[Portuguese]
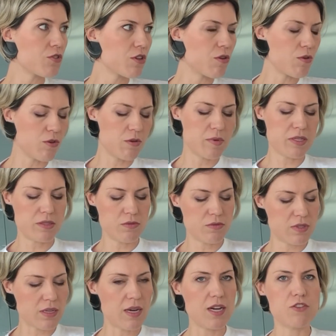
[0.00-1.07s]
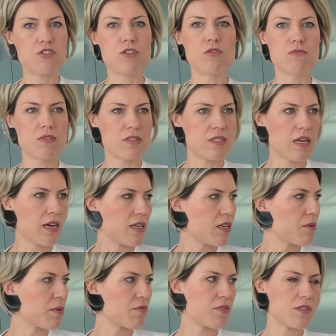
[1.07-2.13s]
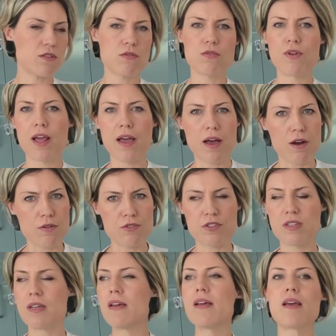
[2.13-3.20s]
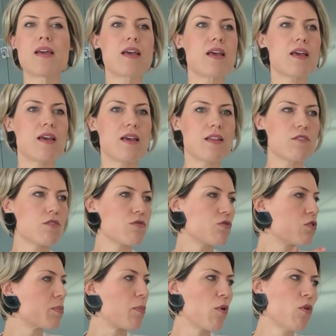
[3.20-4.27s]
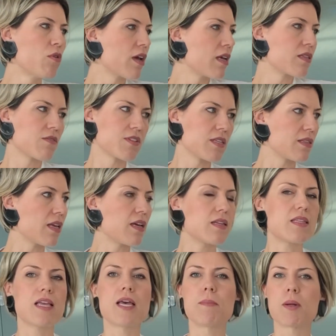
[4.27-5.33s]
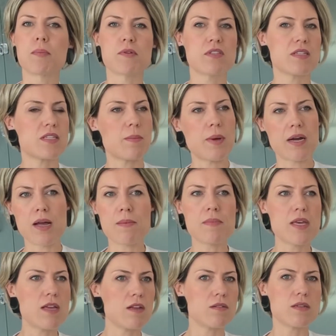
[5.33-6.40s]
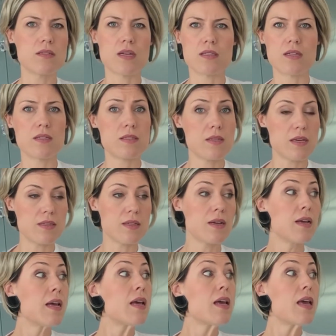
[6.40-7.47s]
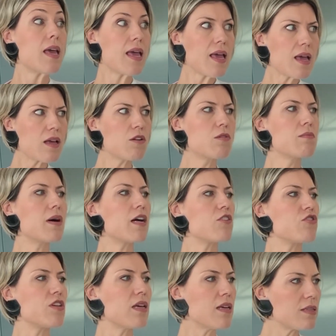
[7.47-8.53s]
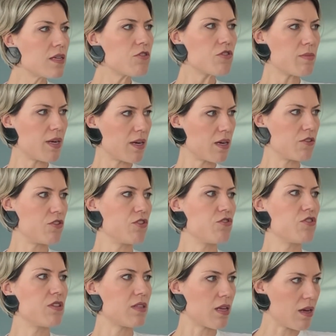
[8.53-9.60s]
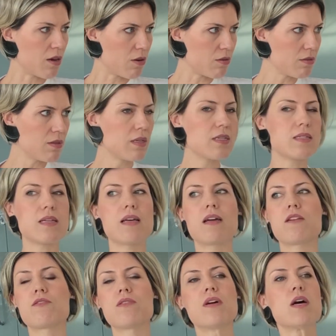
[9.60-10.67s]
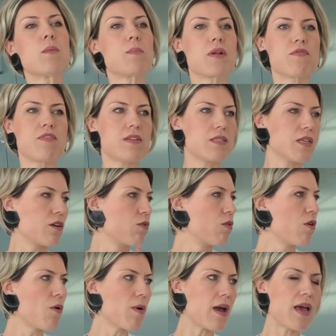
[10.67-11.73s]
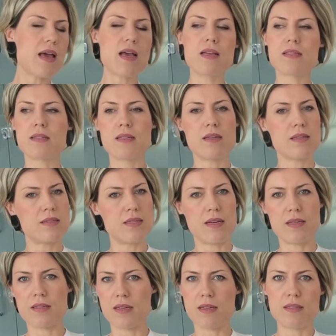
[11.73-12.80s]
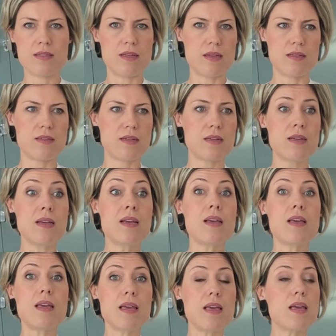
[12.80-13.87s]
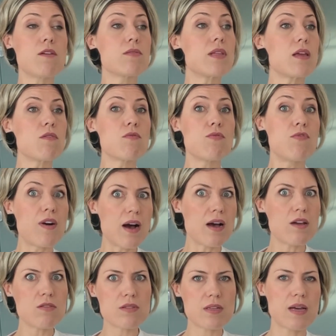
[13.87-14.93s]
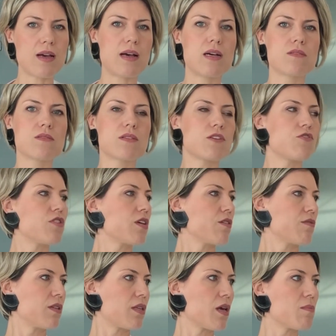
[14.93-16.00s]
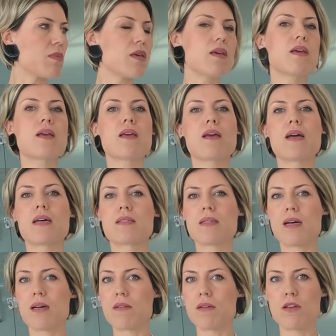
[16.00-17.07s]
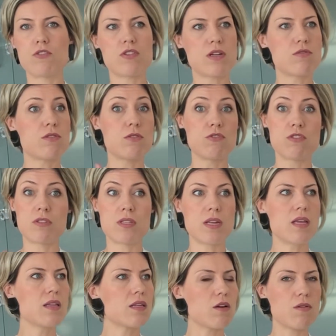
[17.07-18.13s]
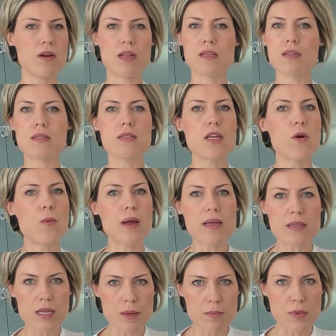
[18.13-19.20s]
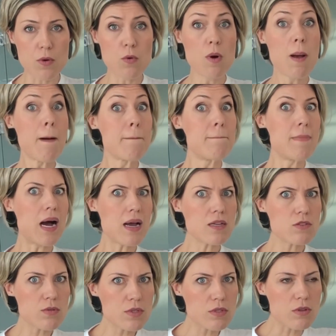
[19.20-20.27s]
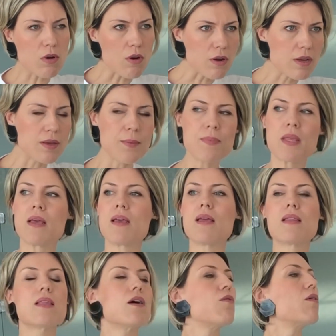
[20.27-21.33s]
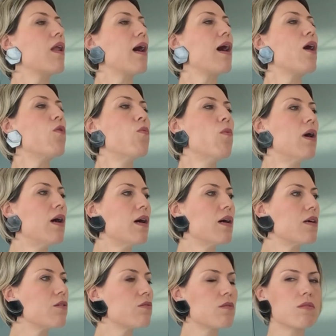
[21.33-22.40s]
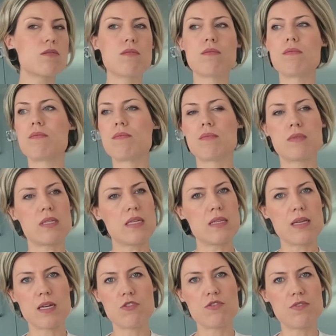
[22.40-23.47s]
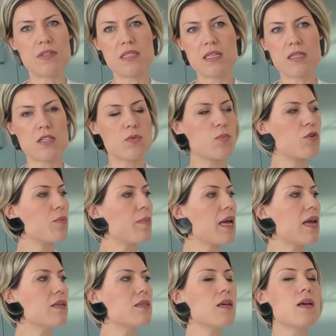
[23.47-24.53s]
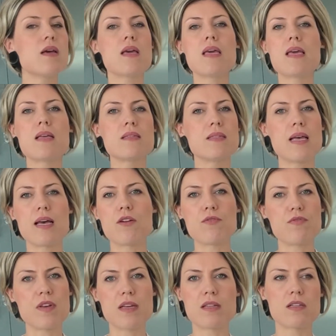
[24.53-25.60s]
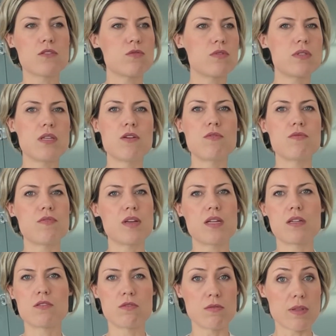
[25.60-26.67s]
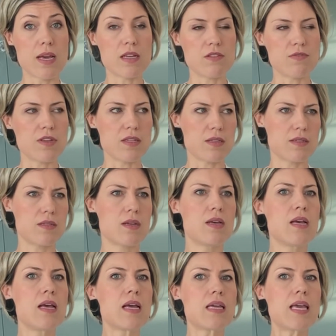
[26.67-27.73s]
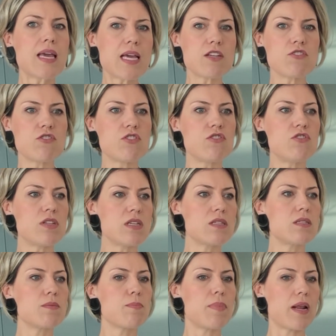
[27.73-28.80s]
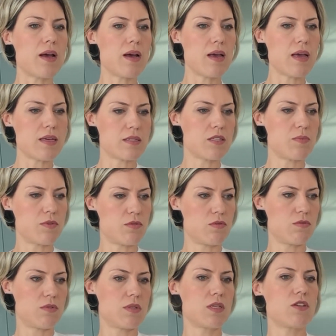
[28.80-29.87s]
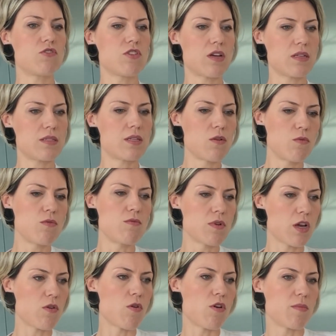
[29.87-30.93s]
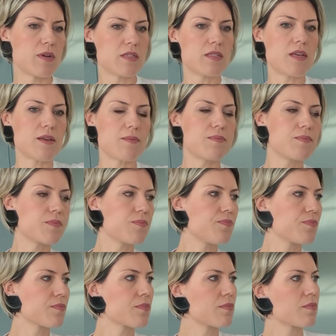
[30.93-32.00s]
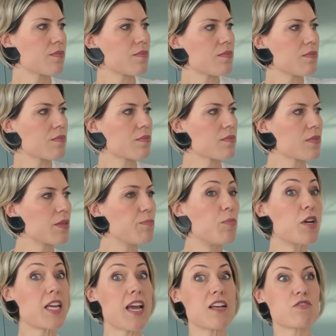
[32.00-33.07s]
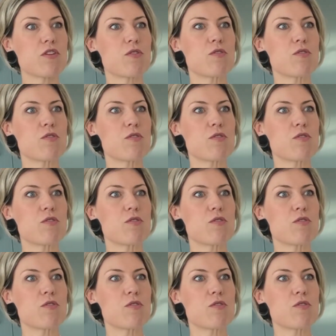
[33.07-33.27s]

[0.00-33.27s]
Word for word: de e-commerce, num site, num designer para fazer tudo layout, é, em todos os plugins que você tem que ter para processar pagamento, etc, etc. E numa agência de marketing digital, certo? Para fazer Google Ads, etc, etc. E eu tenho vários casos que chegam até mim que gastaram aí já em torno de 30, 40, 50 mil mais o estoque estão lá um ano com centenas de visitas por mês e zero vendas, ou cinco vendas, ou dez vendas. O que, que a gente diz para essas pessoas que já estão com e-commerce aí? É, pessoa... Por que, que isso